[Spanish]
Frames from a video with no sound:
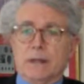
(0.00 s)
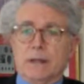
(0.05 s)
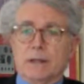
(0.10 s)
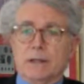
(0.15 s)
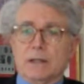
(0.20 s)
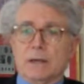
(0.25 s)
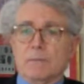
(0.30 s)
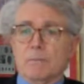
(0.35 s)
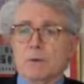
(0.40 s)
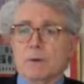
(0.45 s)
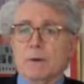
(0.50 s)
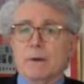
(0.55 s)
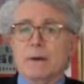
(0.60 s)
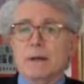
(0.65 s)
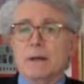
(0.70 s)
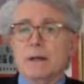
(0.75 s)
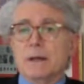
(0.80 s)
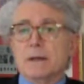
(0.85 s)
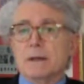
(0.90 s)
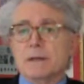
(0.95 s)
que estas
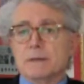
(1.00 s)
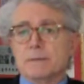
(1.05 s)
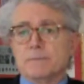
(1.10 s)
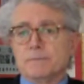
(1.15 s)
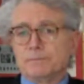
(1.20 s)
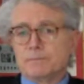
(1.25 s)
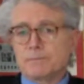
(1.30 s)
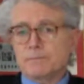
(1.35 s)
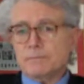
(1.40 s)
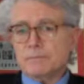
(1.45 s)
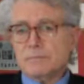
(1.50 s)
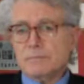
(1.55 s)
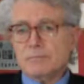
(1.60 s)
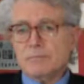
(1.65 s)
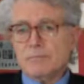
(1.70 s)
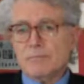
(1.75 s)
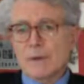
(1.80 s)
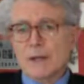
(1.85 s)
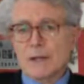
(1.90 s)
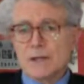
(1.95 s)
probabilidades
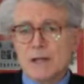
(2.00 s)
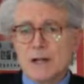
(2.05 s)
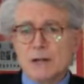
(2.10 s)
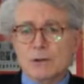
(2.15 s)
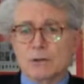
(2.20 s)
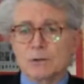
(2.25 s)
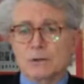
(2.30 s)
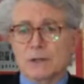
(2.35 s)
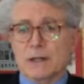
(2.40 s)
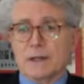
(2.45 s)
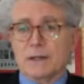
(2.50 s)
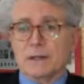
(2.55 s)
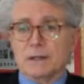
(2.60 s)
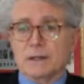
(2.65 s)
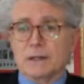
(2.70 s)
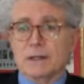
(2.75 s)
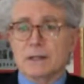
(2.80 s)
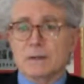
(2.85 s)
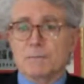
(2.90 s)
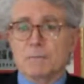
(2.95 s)
sean
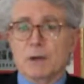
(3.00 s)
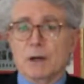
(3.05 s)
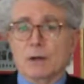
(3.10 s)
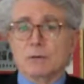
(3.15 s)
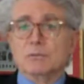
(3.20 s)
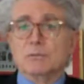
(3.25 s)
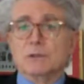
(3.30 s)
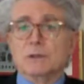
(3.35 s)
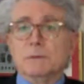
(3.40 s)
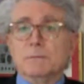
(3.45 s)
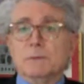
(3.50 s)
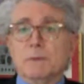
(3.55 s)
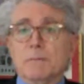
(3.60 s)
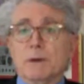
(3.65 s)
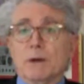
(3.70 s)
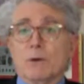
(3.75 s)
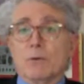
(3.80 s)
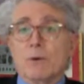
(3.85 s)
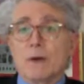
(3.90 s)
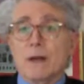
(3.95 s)
contrarrestadas por algún tipo
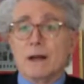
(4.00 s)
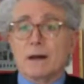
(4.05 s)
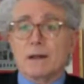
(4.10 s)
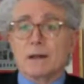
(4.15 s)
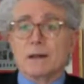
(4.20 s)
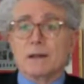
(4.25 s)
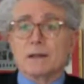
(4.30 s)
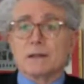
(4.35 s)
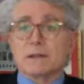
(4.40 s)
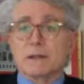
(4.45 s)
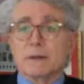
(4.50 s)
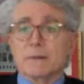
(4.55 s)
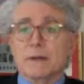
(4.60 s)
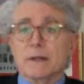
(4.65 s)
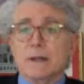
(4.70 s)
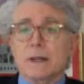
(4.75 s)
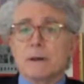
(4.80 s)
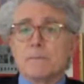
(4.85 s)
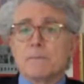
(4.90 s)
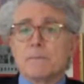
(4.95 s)
peculiar de
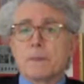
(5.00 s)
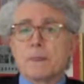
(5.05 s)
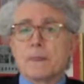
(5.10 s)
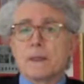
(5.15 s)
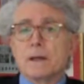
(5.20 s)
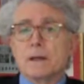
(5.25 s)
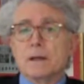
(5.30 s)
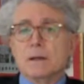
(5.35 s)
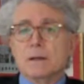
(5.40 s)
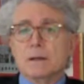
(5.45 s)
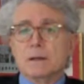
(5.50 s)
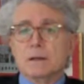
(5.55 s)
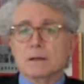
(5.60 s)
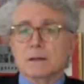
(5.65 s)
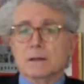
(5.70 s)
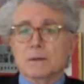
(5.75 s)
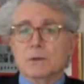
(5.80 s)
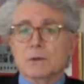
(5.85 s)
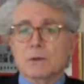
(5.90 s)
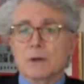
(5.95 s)
inestabilidad,
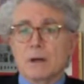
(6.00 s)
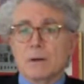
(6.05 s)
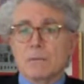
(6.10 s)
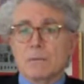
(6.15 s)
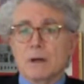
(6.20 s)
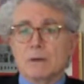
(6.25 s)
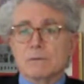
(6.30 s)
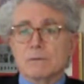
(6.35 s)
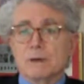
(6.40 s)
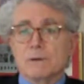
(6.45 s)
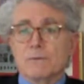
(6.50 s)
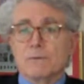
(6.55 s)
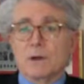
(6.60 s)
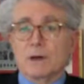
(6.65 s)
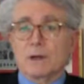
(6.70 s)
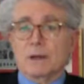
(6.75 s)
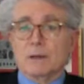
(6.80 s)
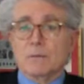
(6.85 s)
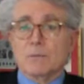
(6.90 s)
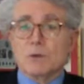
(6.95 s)
debido a la cual una
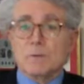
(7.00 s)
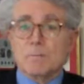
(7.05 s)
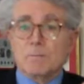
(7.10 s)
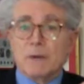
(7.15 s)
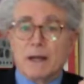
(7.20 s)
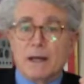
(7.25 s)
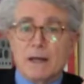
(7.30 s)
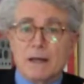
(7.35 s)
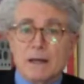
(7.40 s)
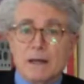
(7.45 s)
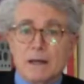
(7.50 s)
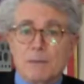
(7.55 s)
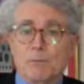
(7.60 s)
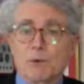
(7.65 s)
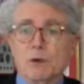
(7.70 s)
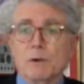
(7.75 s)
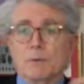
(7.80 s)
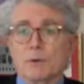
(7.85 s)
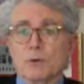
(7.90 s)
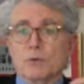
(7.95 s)
fuerza muy pequeña
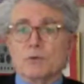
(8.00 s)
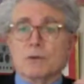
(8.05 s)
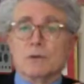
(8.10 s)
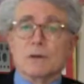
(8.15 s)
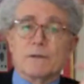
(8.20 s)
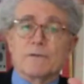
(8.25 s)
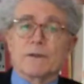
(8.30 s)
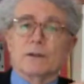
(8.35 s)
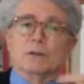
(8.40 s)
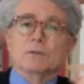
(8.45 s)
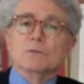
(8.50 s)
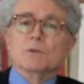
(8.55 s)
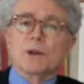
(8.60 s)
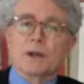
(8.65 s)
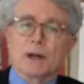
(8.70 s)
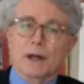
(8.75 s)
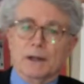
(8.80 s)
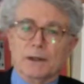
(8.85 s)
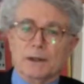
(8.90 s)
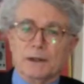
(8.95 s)
puede producir un efecto muy
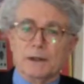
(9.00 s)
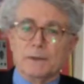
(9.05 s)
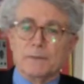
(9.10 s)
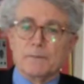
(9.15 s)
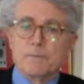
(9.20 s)
grande.